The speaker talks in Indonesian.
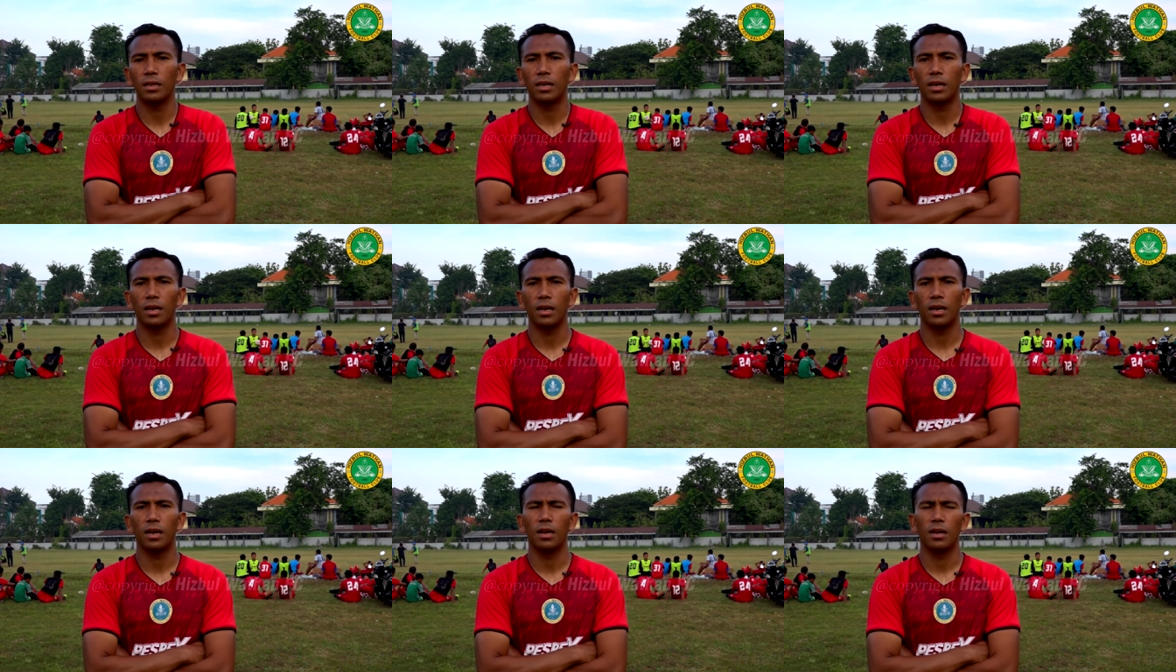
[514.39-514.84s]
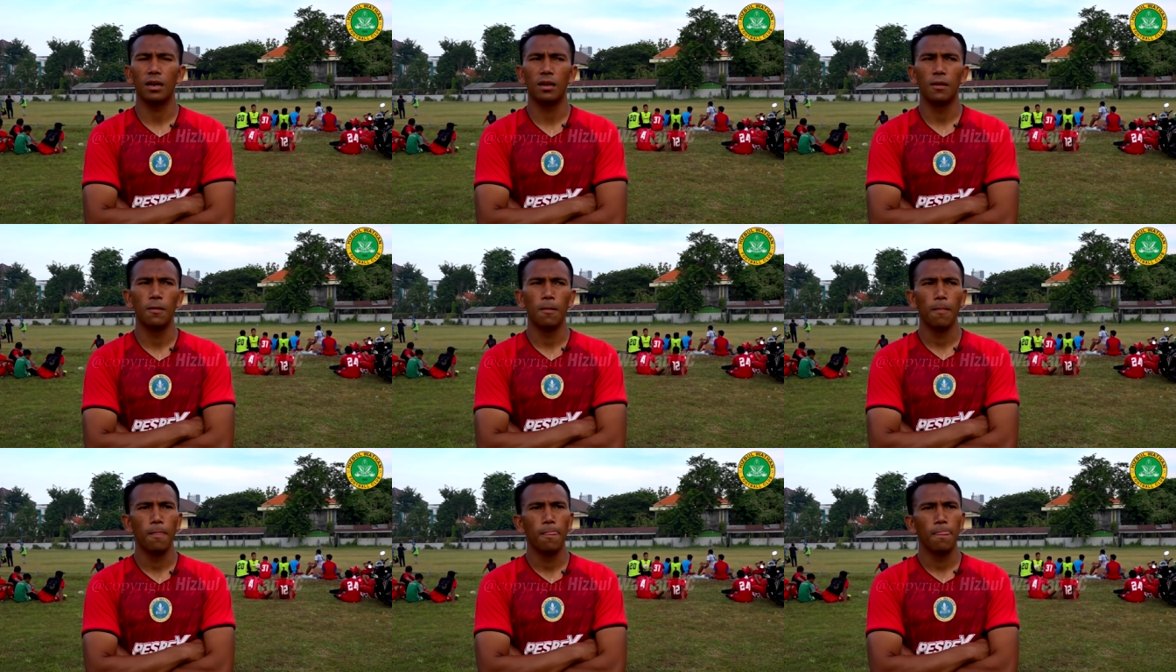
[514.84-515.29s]
ada
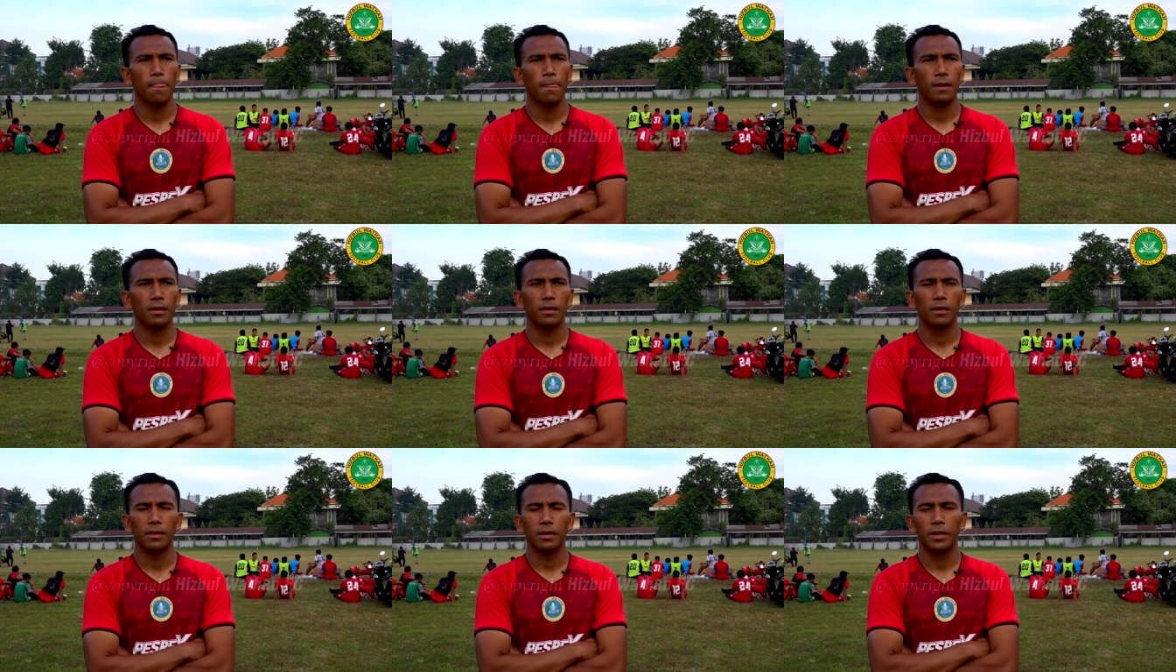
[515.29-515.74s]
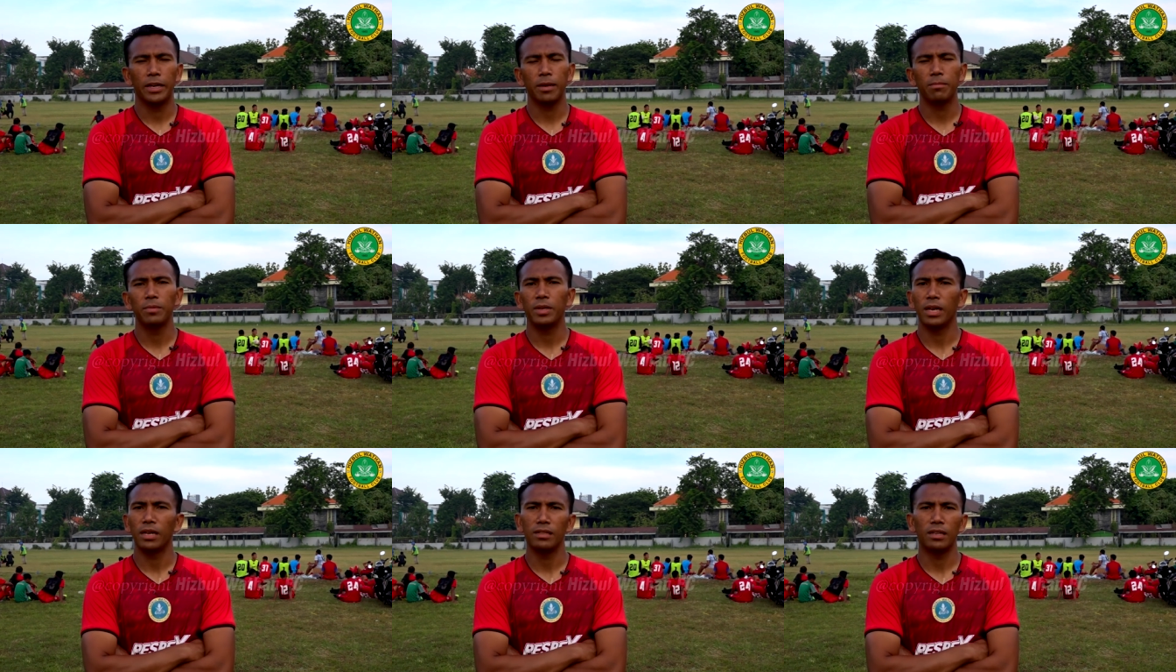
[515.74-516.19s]

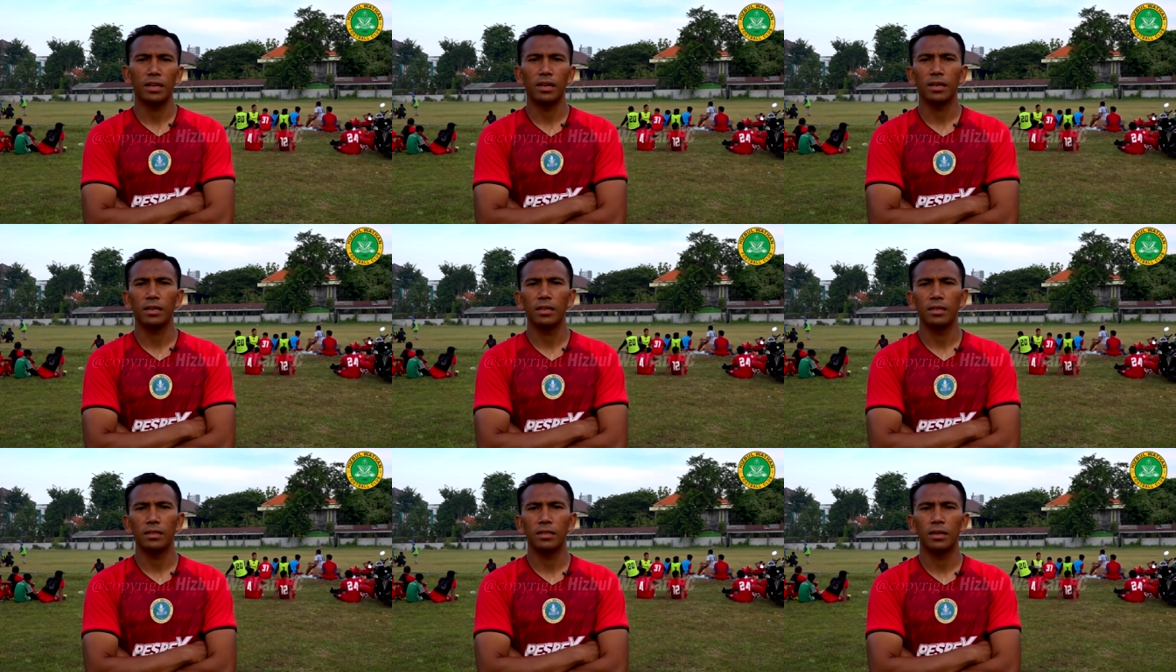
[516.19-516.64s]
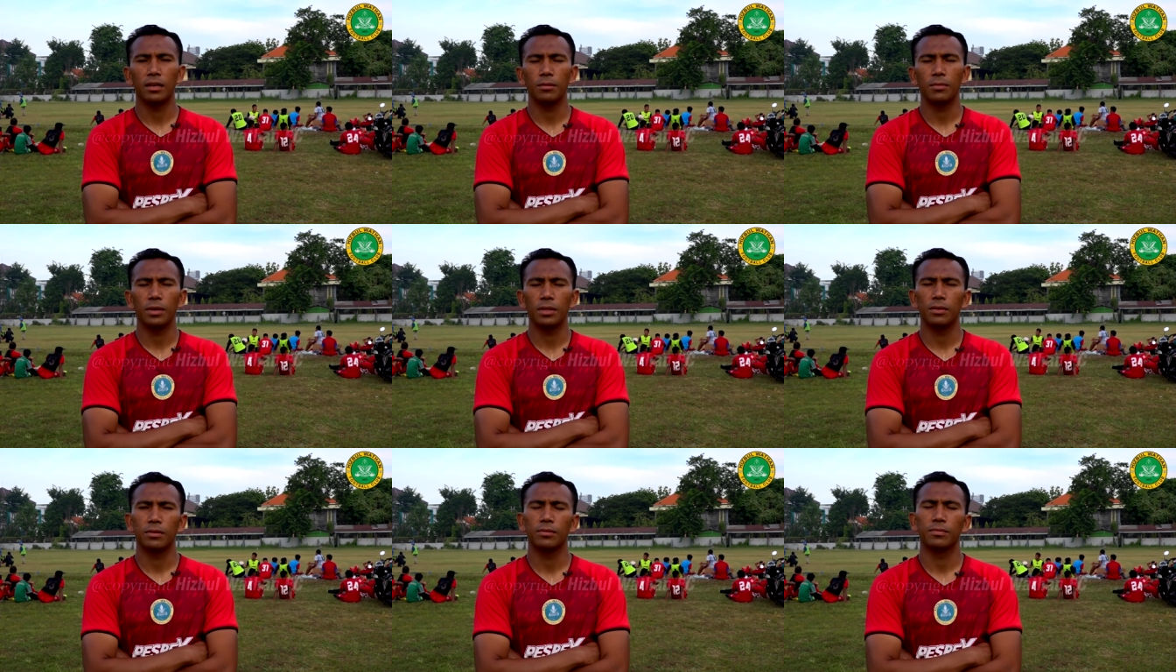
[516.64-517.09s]
gap di antara kita
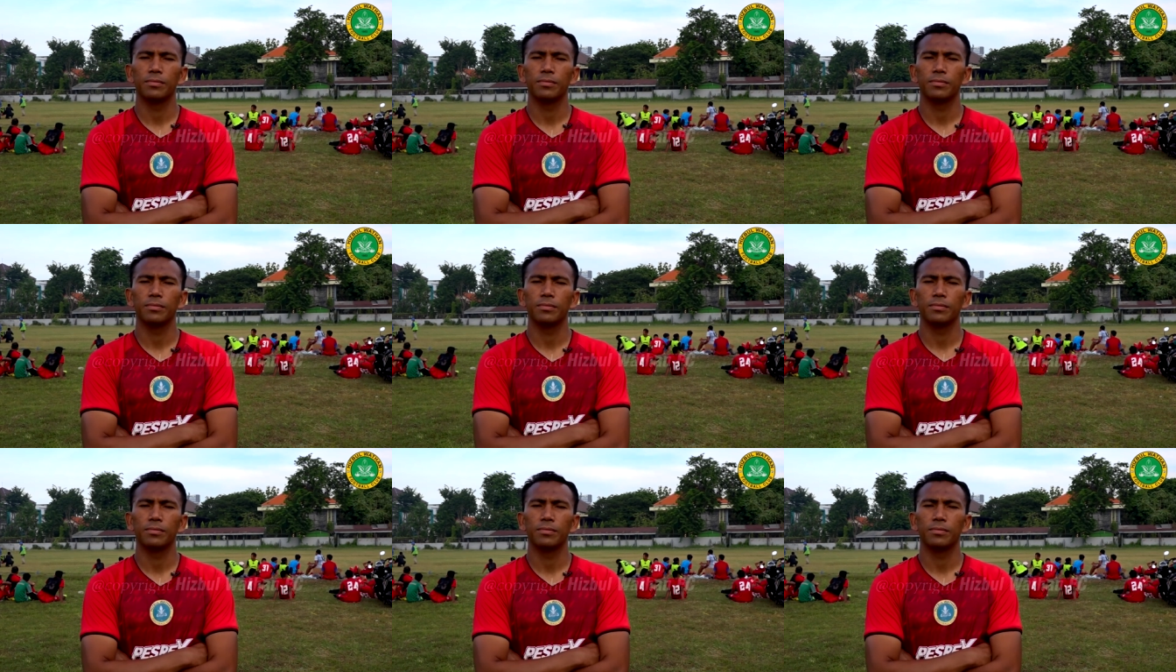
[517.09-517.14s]
begitu.